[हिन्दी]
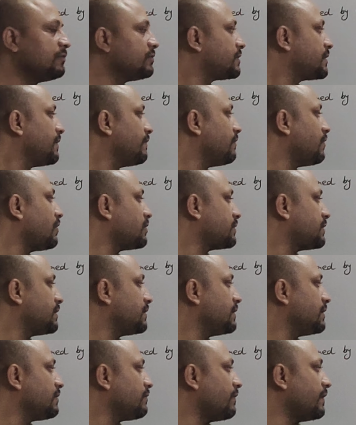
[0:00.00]
उसकी
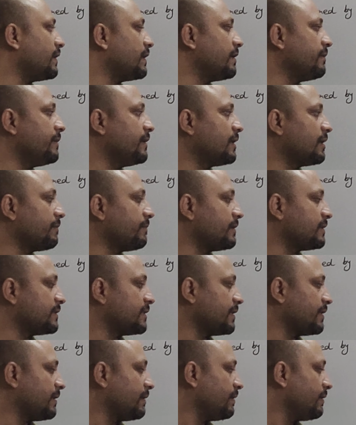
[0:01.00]
वेलोसिटी थी 20 मीटर पर
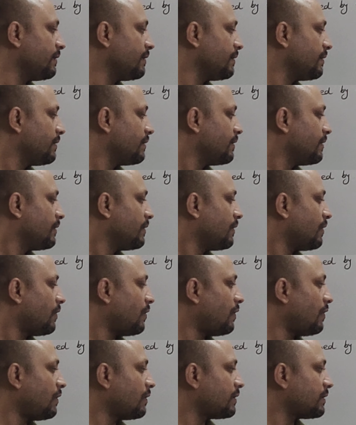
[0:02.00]
सेकेंड
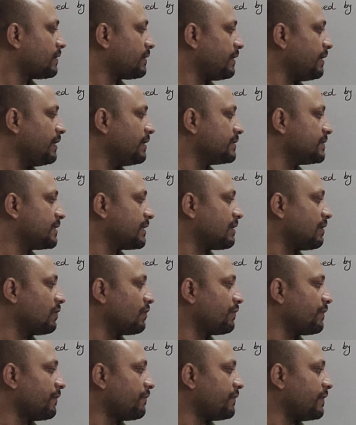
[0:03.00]
और टी इज इक्वल
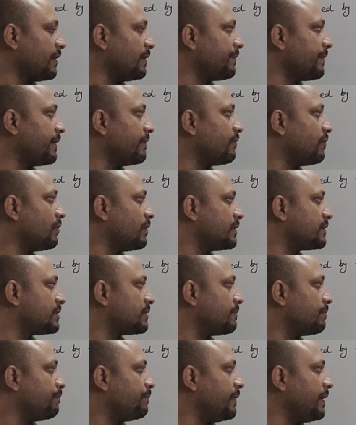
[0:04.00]
टू फिफ्टीन पे वो
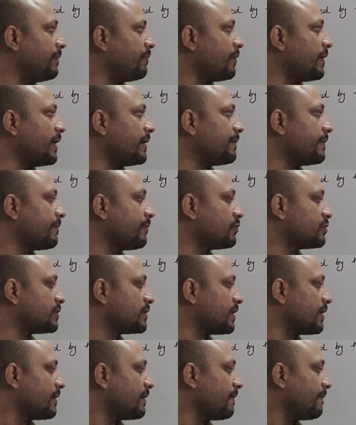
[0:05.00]
इस बी पॉइंट पे पहुंच
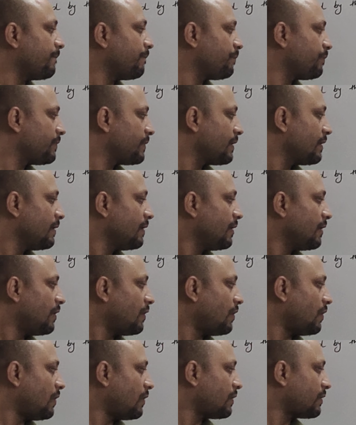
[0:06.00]
गया
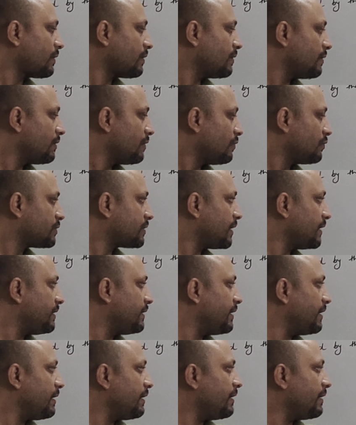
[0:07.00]
और उसने
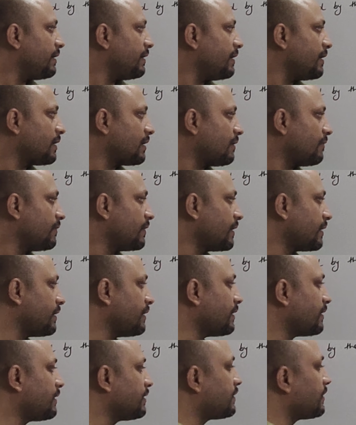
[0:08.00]
ये एरिया कवर
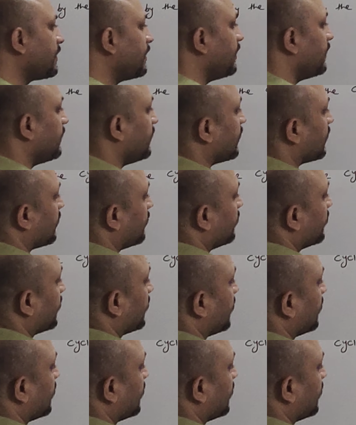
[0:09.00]
किया कितना एरिया कवर